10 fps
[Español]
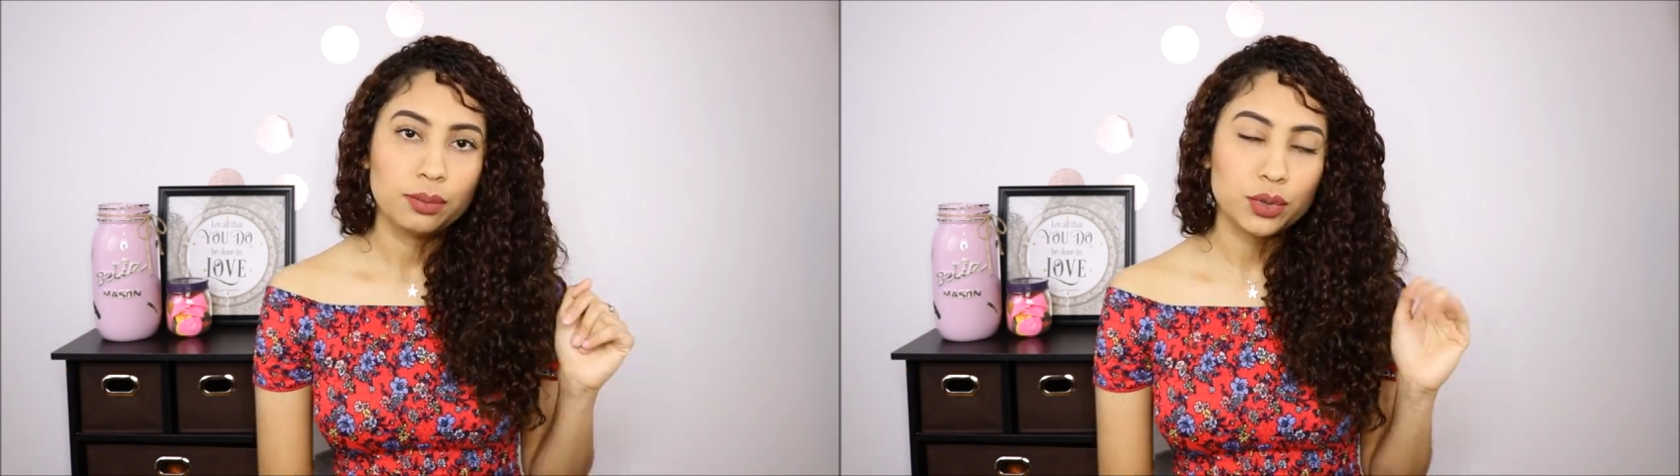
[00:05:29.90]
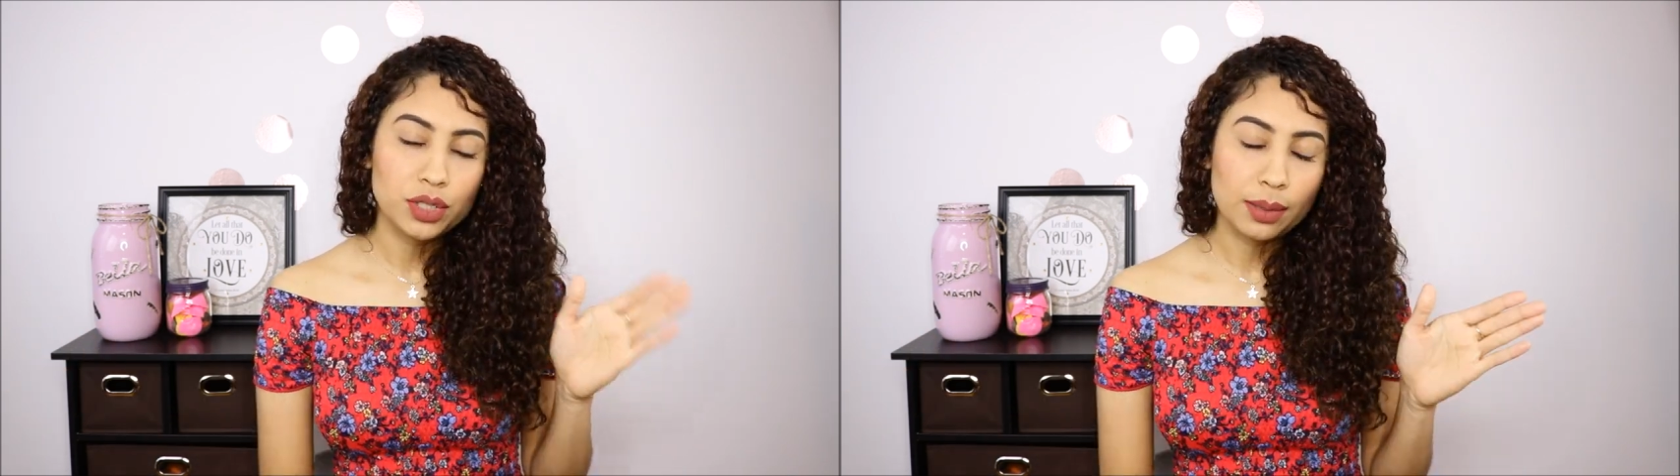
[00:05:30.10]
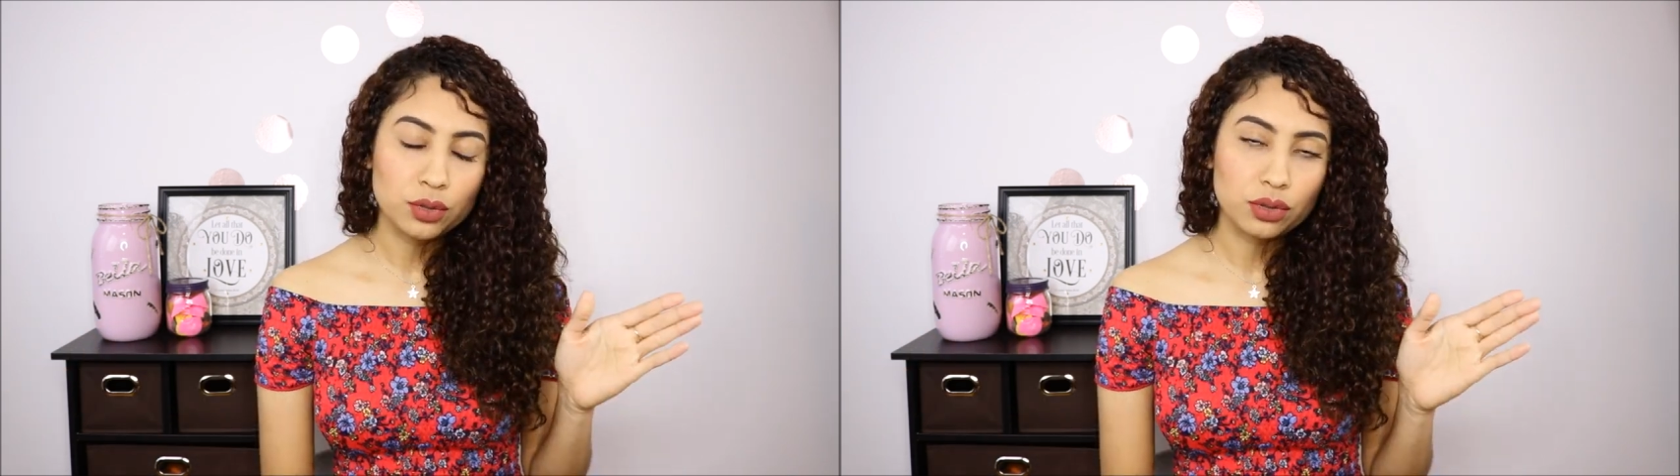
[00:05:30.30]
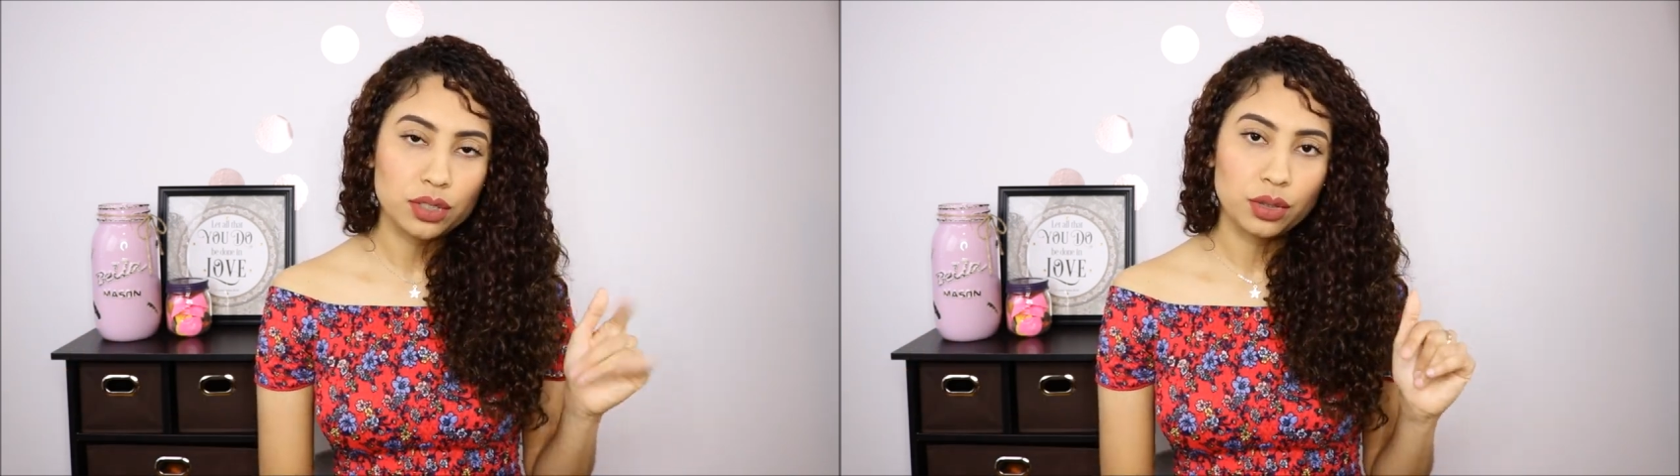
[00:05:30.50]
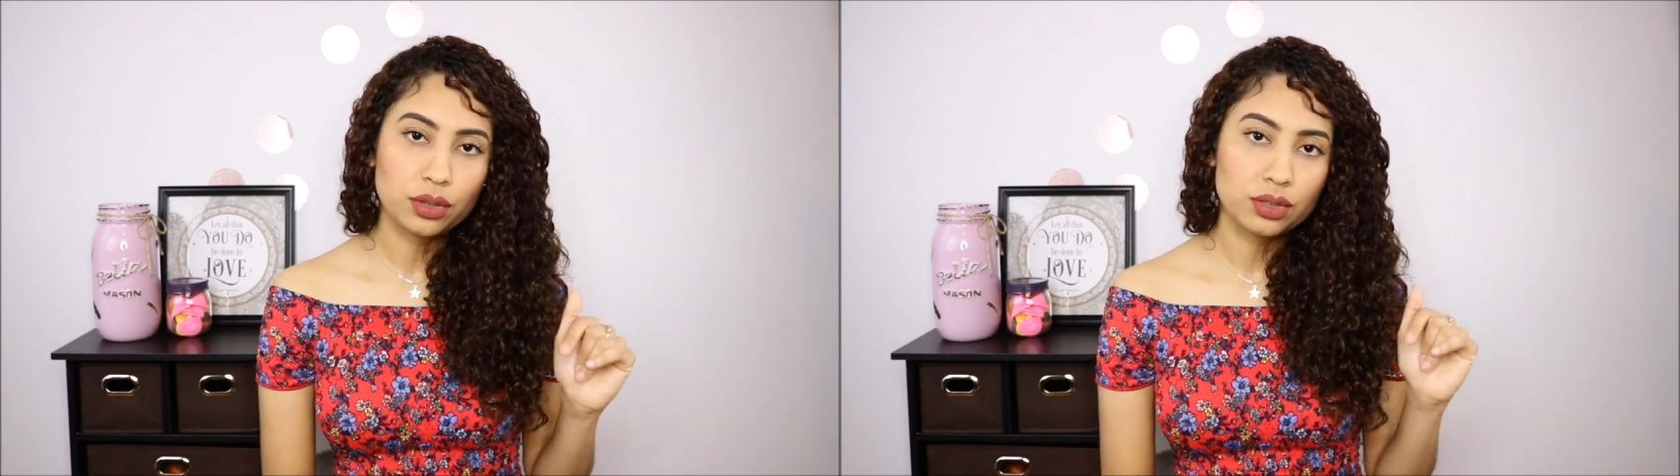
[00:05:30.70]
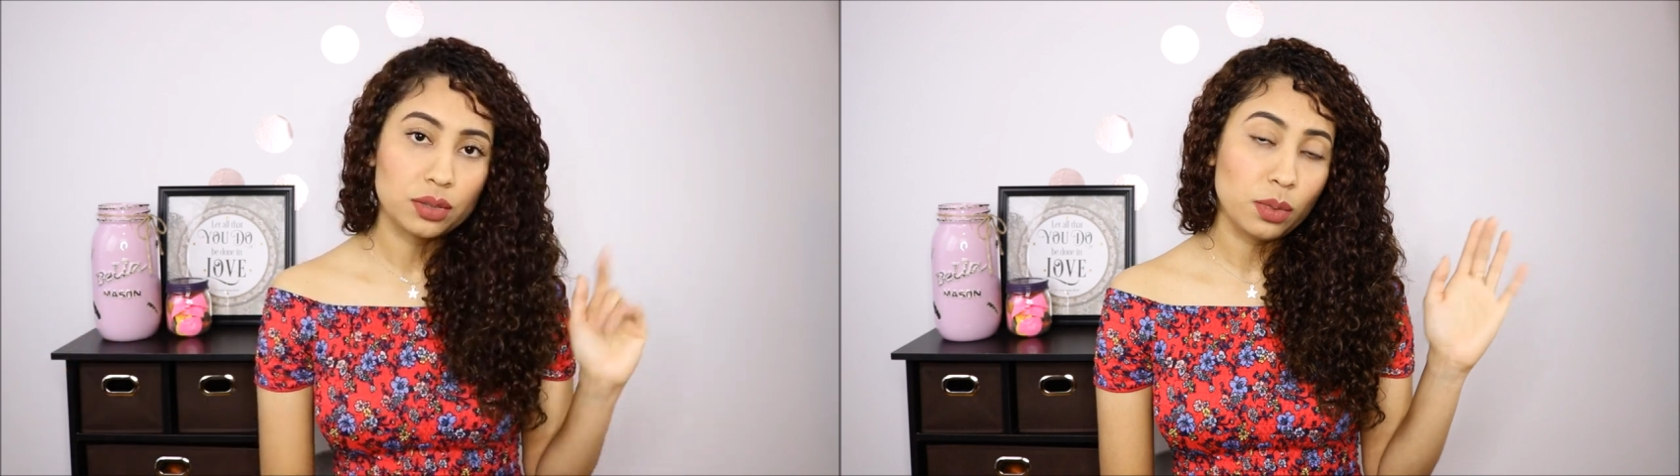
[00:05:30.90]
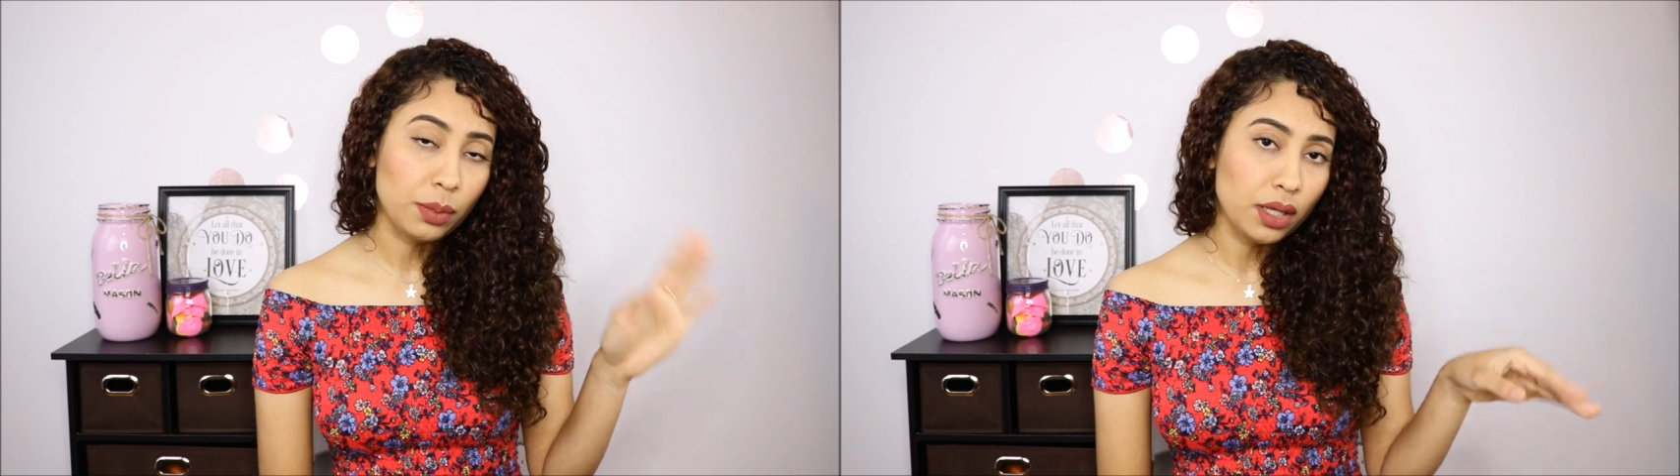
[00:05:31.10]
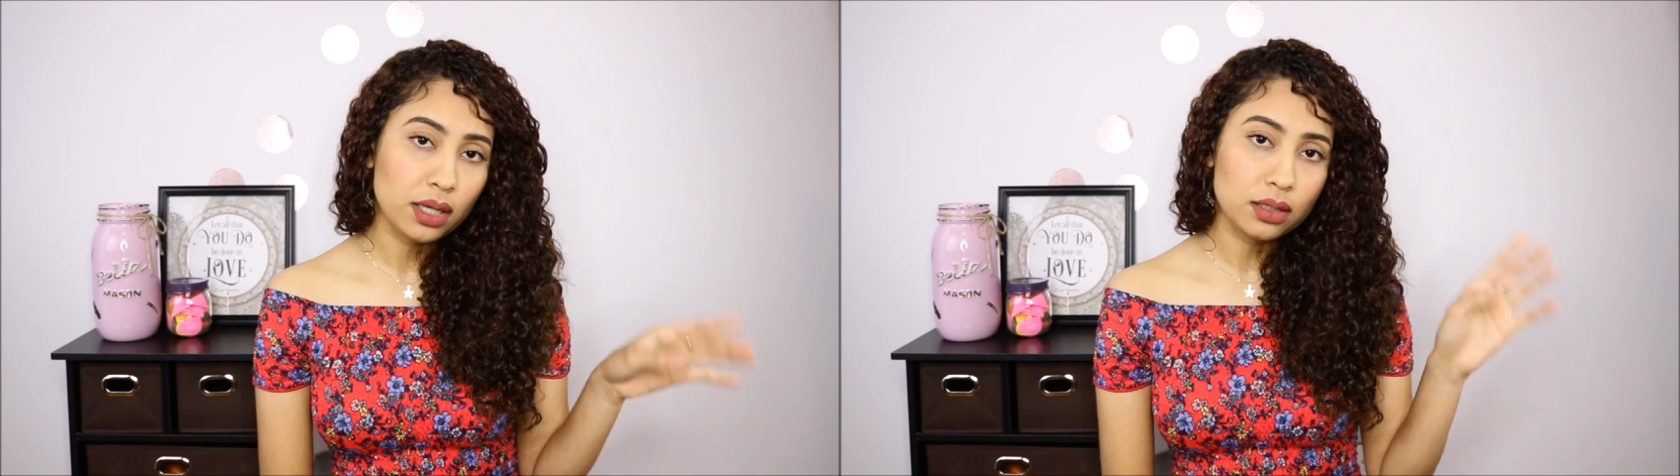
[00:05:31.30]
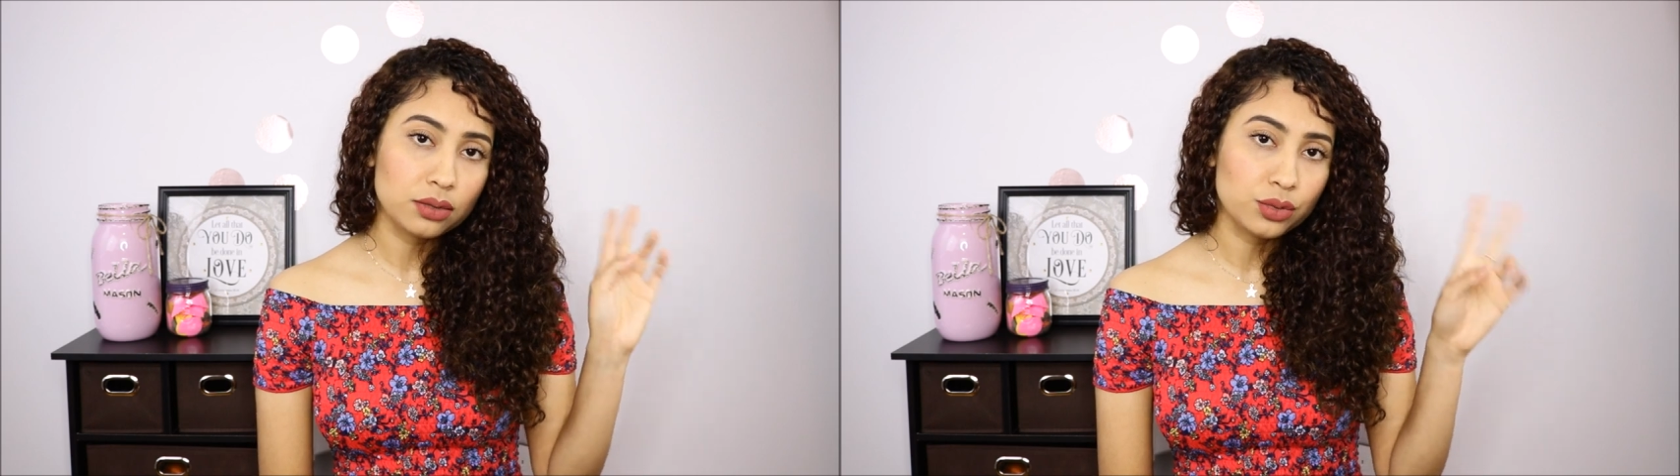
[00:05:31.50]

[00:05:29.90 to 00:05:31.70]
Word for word: Prosigamos con la historia. Entonces mi amiga